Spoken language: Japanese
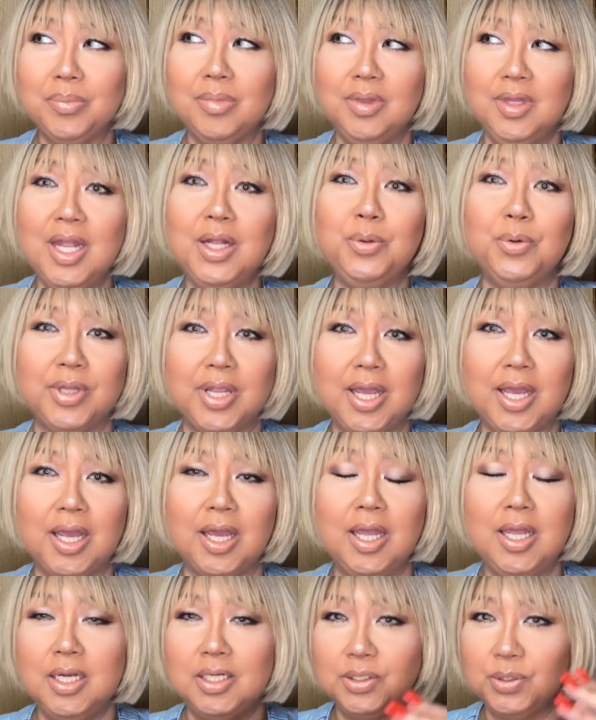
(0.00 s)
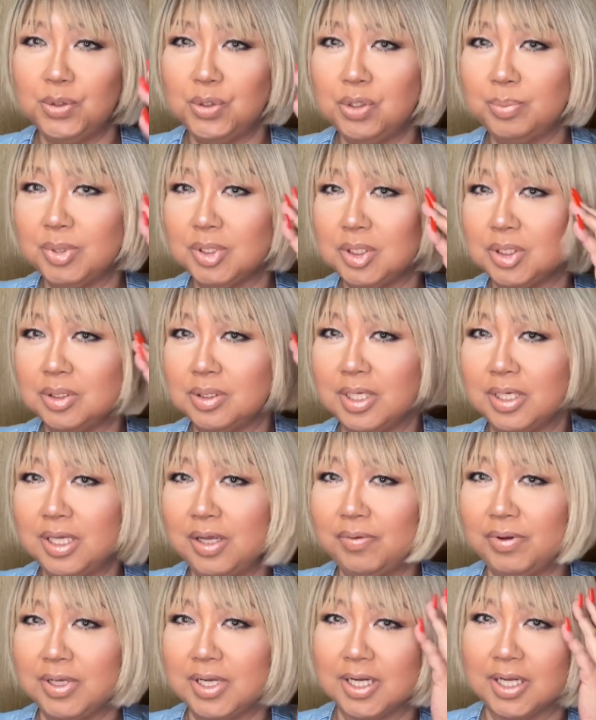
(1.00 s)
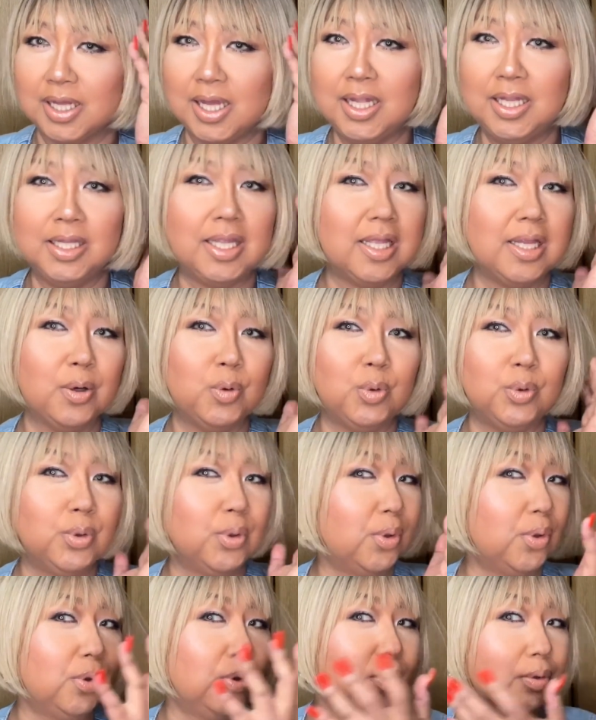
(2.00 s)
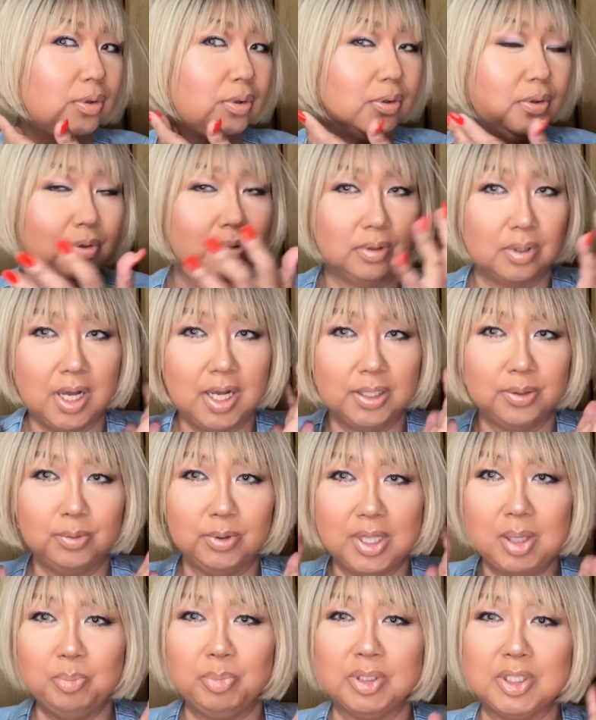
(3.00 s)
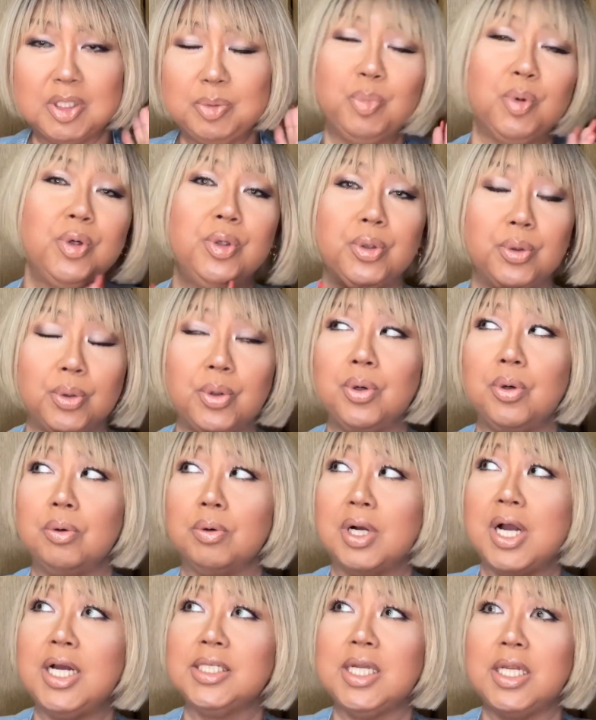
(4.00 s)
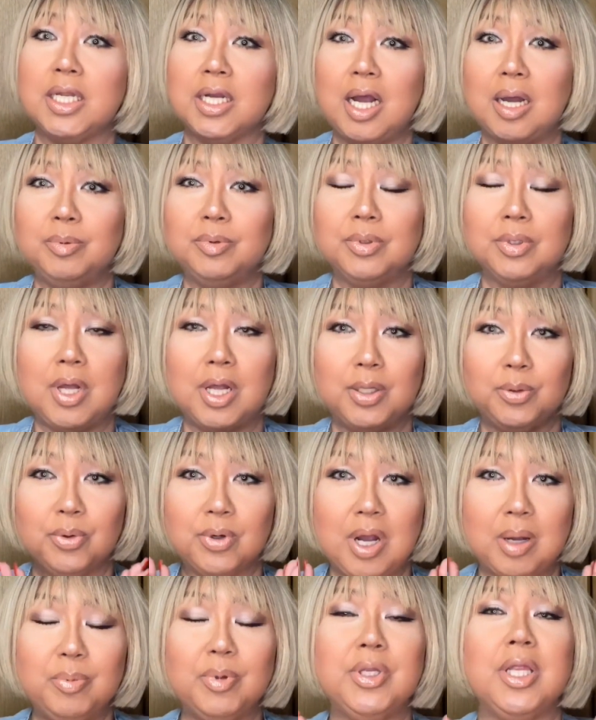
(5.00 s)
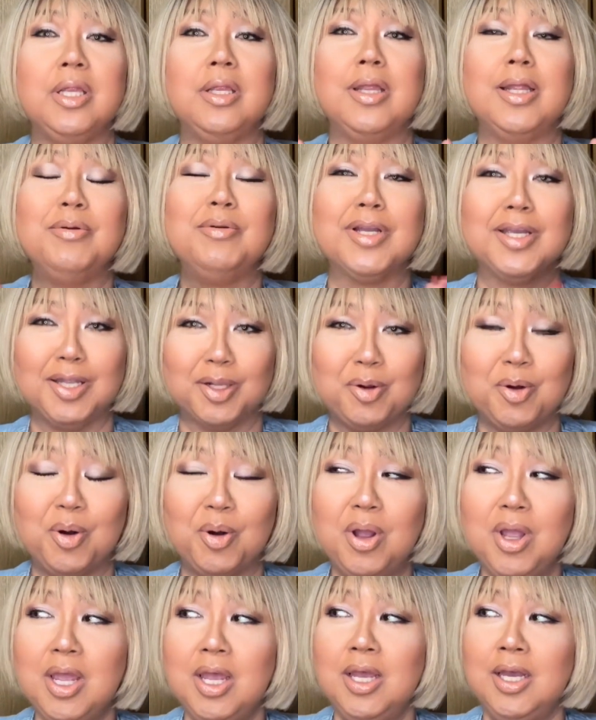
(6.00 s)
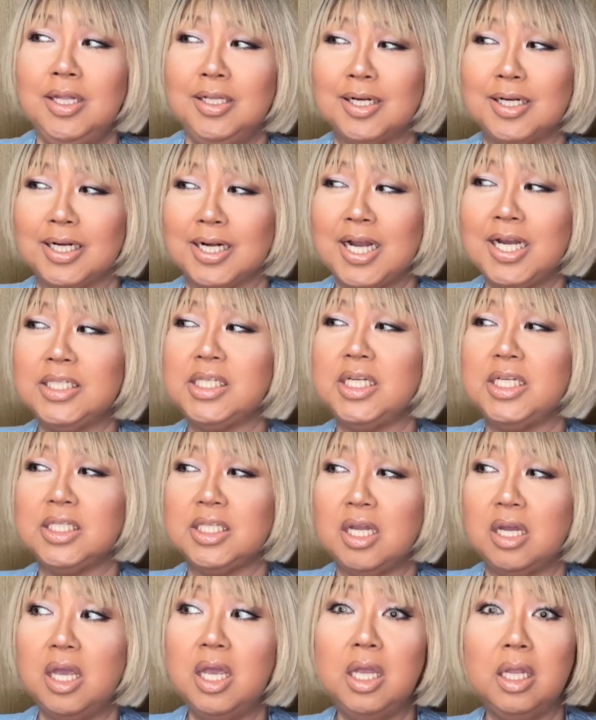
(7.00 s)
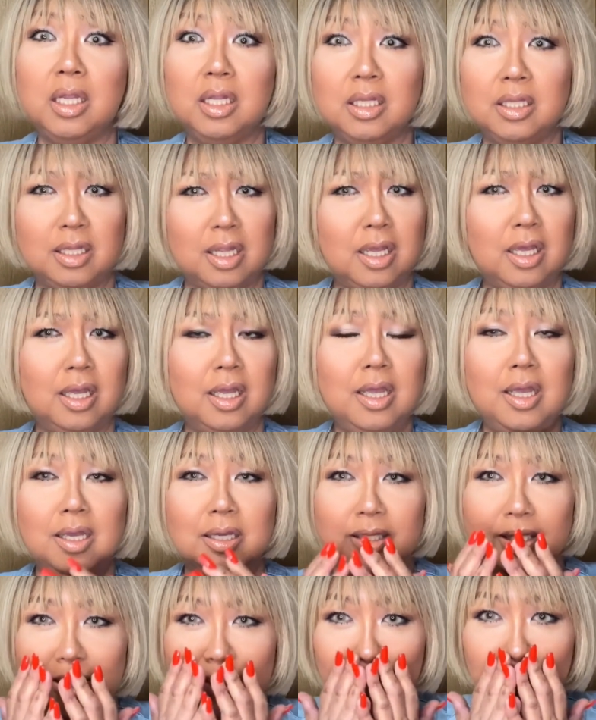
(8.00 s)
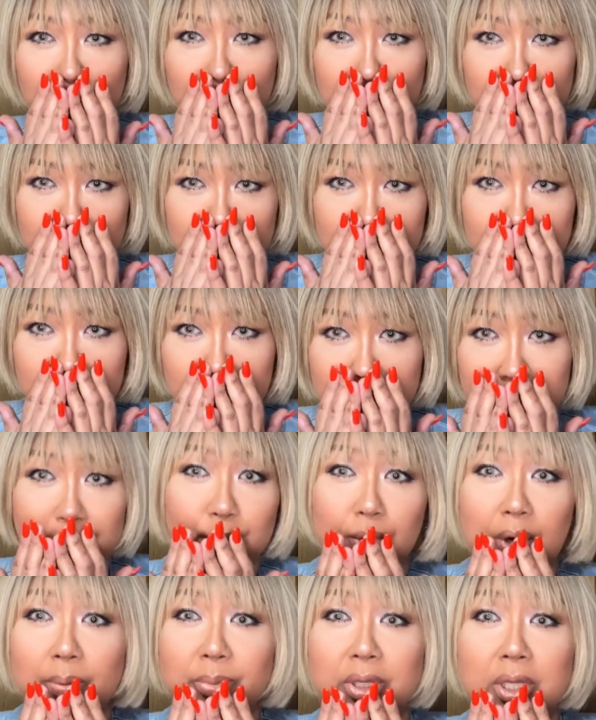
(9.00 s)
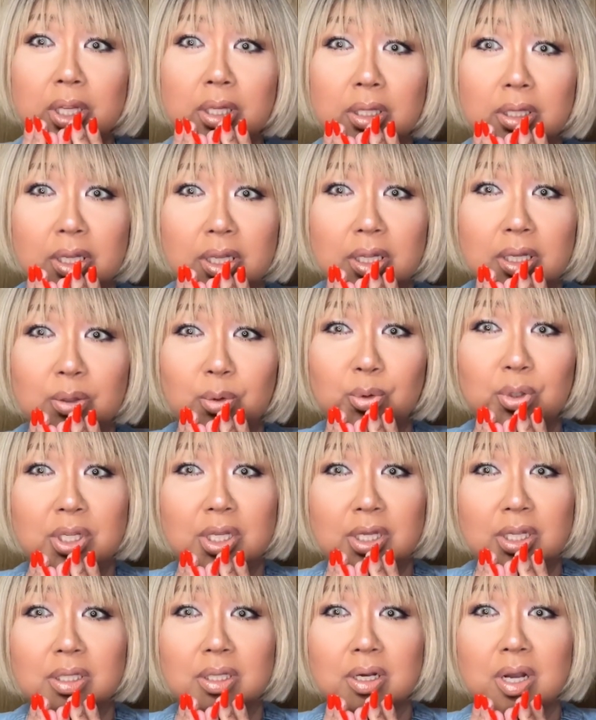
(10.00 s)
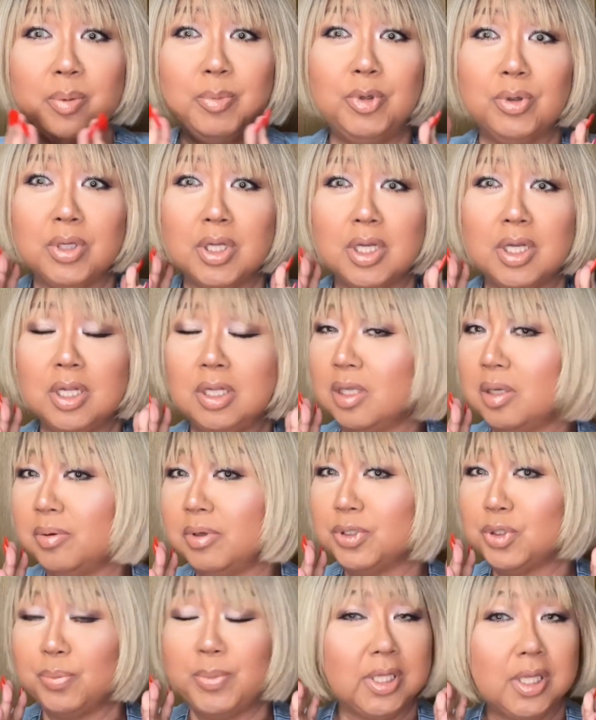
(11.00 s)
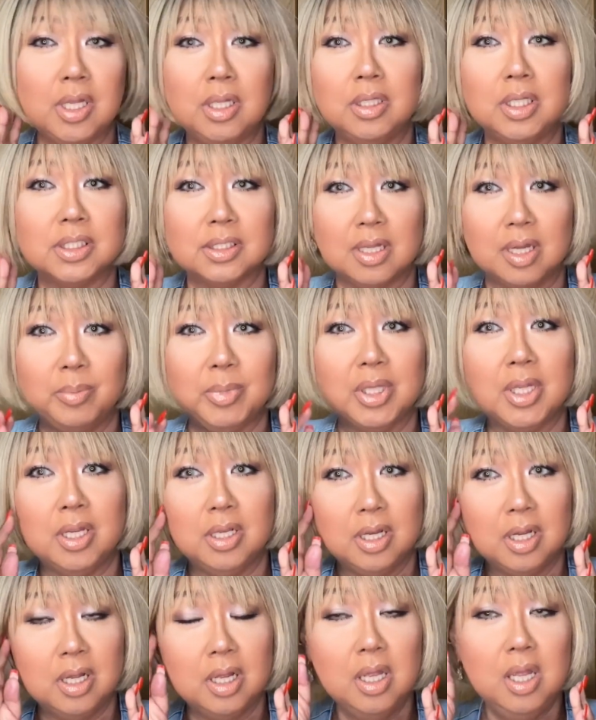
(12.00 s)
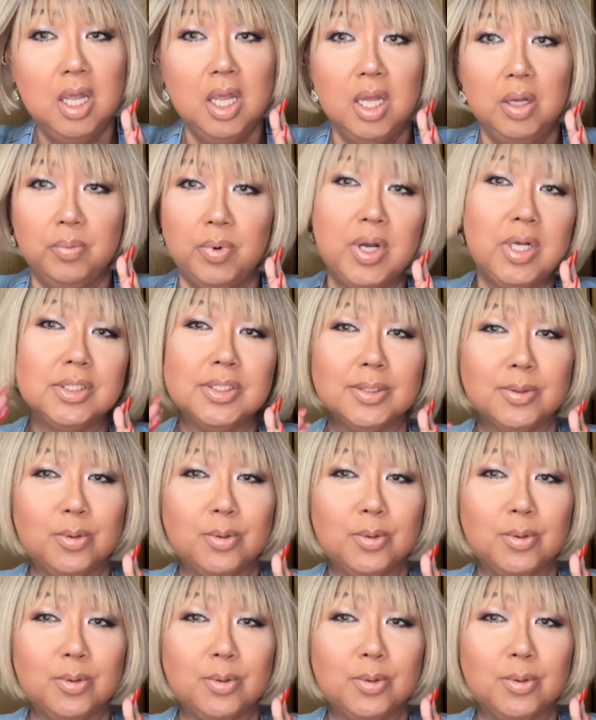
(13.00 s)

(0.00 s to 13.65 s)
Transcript: なので、週末だけはなんか限定でこのあの、金髪っぽいのを会社にかぶ、あの、かぶっていけるんだけど、なんか会社でさ、えって、昨日って黒髪だってのに、って髪の毛切って染めたんですかみたいな、わあ、す